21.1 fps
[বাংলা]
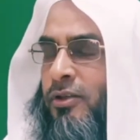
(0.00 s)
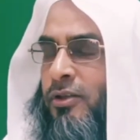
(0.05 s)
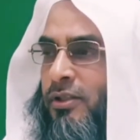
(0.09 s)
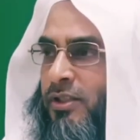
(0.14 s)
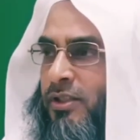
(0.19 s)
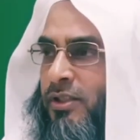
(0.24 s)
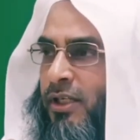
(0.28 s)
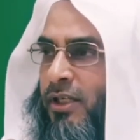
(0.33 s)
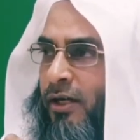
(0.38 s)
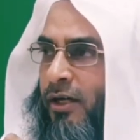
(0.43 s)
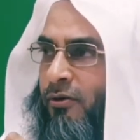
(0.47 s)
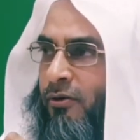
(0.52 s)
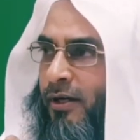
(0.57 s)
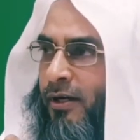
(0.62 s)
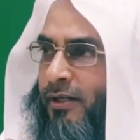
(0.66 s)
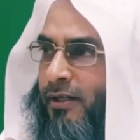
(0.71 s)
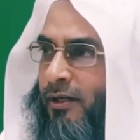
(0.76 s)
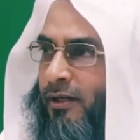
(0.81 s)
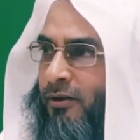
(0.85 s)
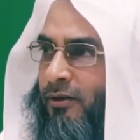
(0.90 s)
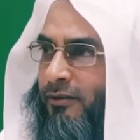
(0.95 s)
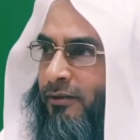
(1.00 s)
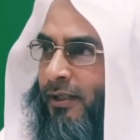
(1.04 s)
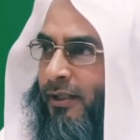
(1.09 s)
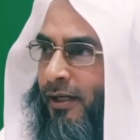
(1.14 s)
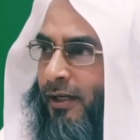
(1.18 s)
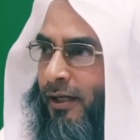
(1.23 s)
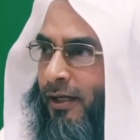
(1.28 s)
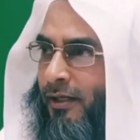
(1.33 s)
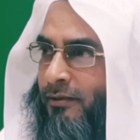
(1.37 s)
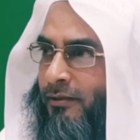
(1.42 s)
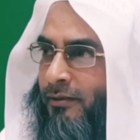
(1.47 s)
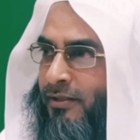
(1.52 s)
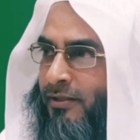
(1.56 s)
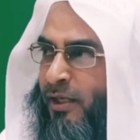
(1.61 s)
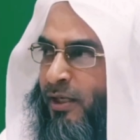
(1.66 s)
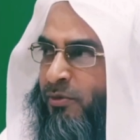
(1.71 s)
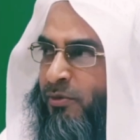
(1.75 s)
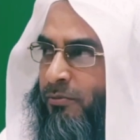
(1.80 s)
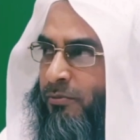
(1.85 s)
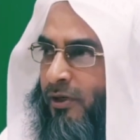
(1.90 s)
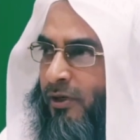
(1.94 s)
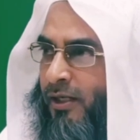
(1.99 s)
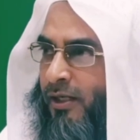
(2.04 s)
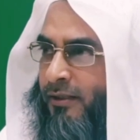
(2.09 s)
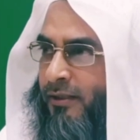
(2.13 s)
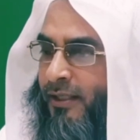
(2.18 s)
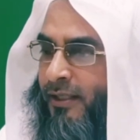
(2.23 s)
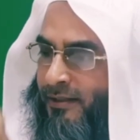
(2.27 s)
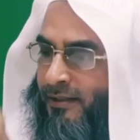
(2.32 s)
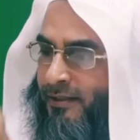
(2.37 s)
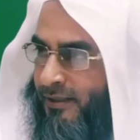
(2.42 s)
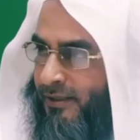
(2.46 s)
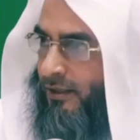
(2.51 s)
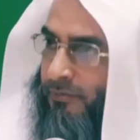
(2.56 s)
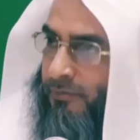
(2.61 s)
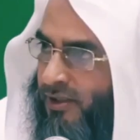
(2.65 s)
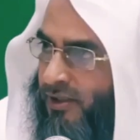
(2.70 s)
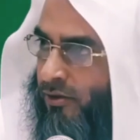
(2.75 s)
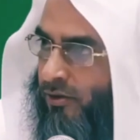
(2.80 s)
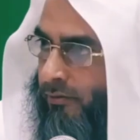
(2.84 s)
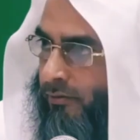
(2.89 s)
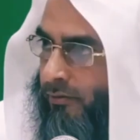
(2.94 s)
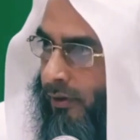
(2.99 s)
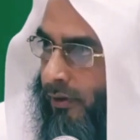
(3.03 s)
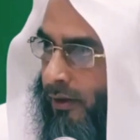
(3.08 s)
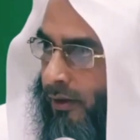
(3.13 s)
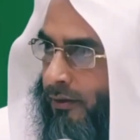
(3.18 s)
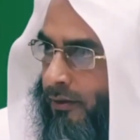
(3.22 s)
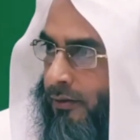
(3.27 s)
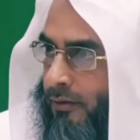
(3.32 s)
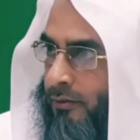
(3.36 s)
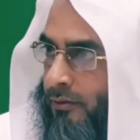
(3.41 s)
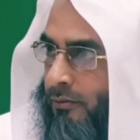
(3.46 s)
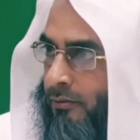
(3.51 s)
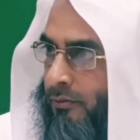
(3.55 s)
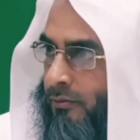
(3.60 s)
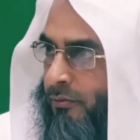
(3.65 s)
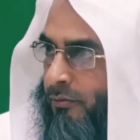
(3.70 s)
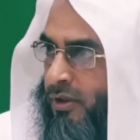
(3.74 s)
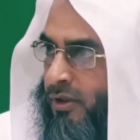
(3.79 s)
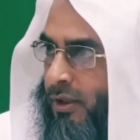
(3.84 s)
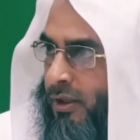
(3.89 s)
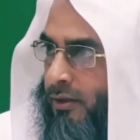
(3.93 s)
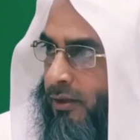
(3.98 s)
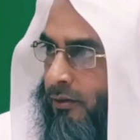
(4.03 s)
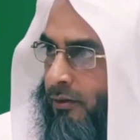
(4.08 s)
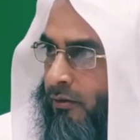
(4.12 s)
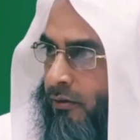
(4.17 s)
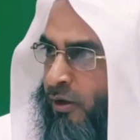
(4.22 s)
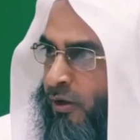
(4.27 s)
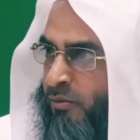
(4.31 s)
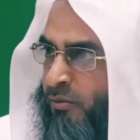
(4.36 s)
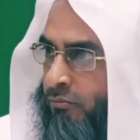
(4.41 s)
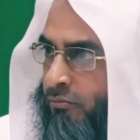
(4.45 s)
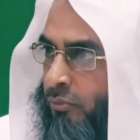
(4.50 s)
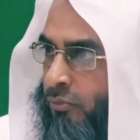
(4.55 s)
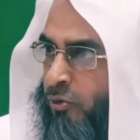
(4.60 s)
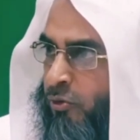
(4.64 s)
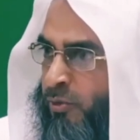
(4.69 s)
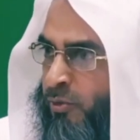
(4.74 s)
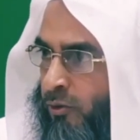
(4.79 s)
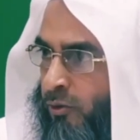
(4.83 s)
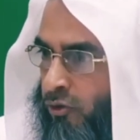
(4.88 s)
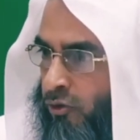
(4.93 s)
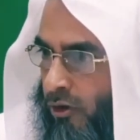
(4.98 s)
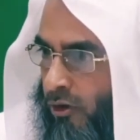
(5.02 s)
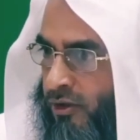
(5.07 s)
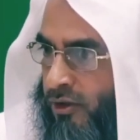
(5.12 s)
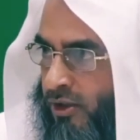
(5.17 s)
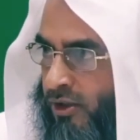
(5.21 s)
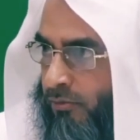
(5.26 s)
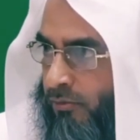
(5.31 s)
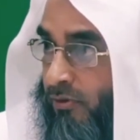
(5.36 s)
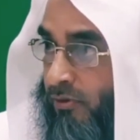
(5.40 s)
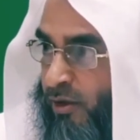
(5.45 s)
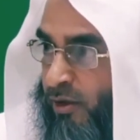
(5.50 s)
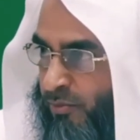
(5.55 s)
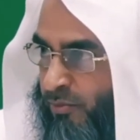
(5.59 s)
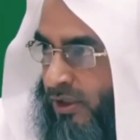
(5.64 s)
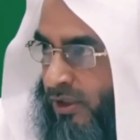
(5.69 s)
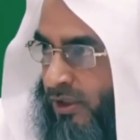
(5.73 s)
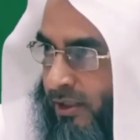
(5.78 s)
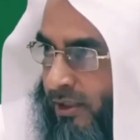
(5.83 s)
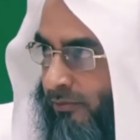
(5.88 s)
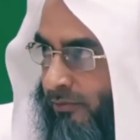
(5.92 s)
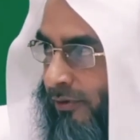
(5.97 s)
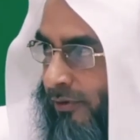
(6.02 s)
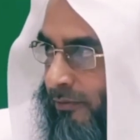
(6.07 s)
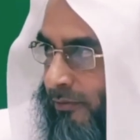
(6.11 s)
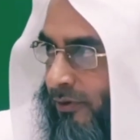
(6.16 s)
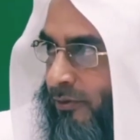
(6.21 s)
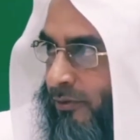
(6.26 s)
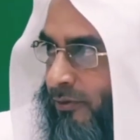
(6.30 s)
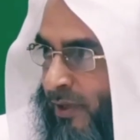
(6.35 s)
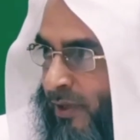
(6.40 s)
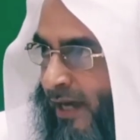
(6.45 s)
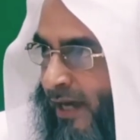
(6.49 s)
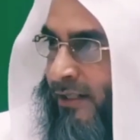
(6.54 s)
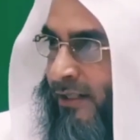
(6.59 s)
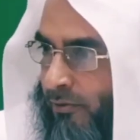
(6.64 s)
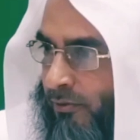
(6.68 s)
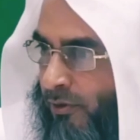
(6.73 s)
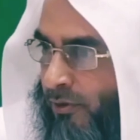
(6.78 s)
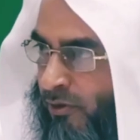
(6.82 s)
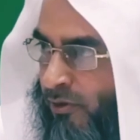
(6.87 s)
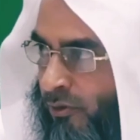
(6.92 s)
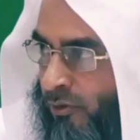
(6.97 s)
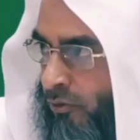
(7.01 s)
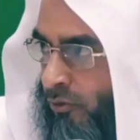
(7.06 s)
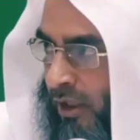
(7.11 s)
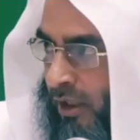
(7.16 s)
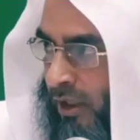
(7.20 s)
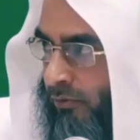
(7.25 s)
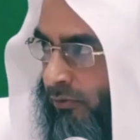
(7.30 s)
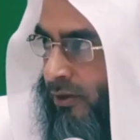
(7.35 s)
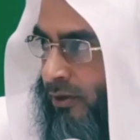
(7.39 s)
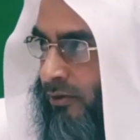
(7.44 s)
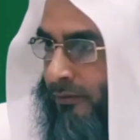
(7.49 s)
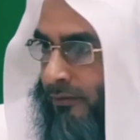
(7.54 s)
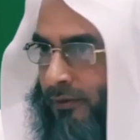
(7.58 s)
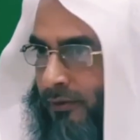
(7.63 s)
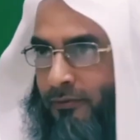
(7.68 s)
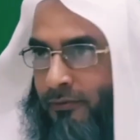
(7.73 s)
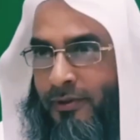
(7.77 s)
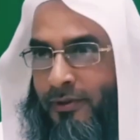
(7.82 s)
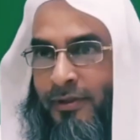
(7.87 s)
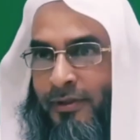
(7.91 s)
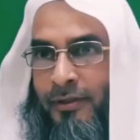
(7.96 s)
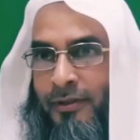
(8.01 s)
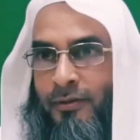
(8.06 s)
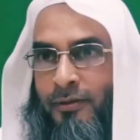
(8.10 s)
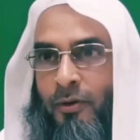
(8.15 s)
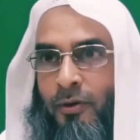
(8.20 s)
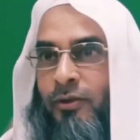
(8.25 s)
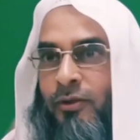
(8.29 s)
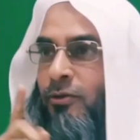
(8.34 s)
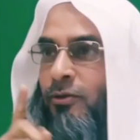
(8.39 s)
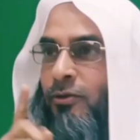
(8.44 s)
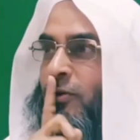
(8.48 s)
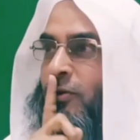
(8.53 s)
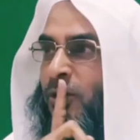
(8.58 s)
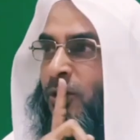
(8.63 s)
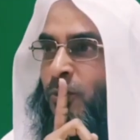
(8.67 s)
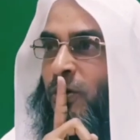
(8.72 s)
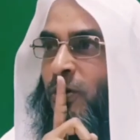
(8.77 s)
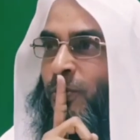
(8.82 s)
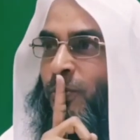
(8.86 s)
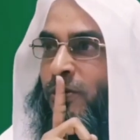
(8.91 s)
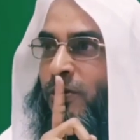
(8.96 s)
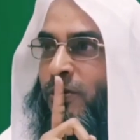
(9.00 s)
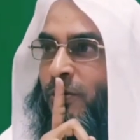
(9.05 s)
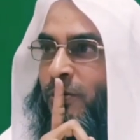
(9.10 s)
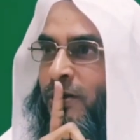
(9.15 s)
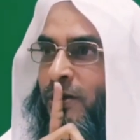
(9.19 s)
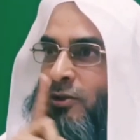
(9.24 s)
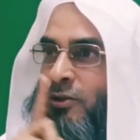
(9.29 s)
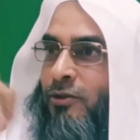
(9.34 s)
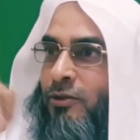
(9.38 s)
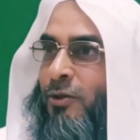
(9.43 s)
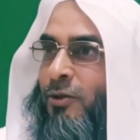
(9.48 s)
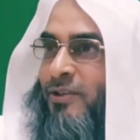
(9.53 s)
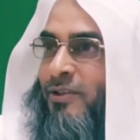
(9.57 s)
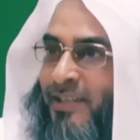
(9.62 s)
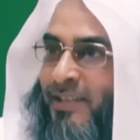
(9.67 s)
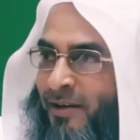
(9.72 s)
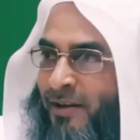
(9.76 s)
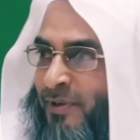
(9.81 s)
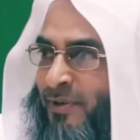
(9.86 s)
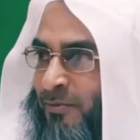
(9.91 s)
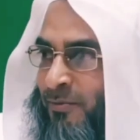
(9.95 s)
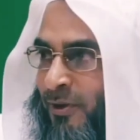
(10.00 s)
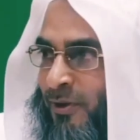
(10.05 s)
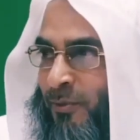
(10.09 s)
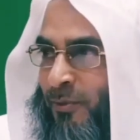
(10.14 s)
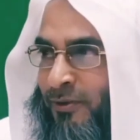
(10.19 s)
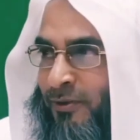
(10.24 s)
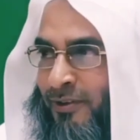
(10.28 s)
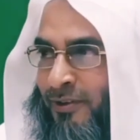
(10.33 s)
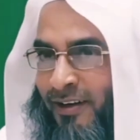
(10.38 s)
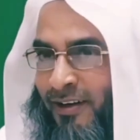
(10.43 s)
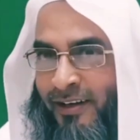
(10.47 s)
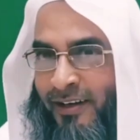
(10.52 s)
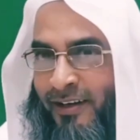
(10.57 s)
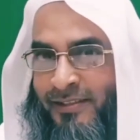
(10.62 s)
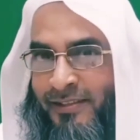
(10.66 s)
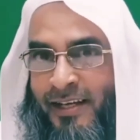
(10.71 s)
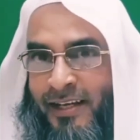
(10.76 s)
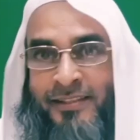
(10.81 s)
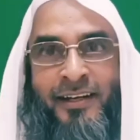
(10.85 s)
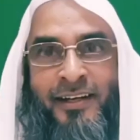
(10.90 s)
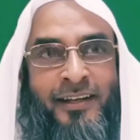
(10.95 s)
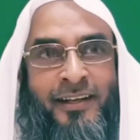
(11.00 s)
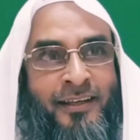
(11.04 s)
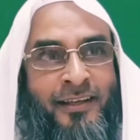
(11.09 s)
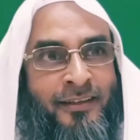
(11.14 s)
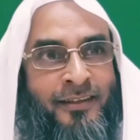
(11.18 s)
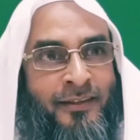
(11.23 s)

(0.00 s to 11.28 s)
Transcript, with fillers: যে কয়টা কথা স্বামী বলে তার চাইতে বেশিও বলে তোমার চাইতে কম তুমি দশটা বলে আমি বিশটা বলবো তুমি একটা বলে তোমাকে দুটা বলে জবাব দেবো অতক্ষণ মুখ বন্ধ হলে যতক্ষণ স্বামীর মুখ বন্ধ না আছে আছে না নেই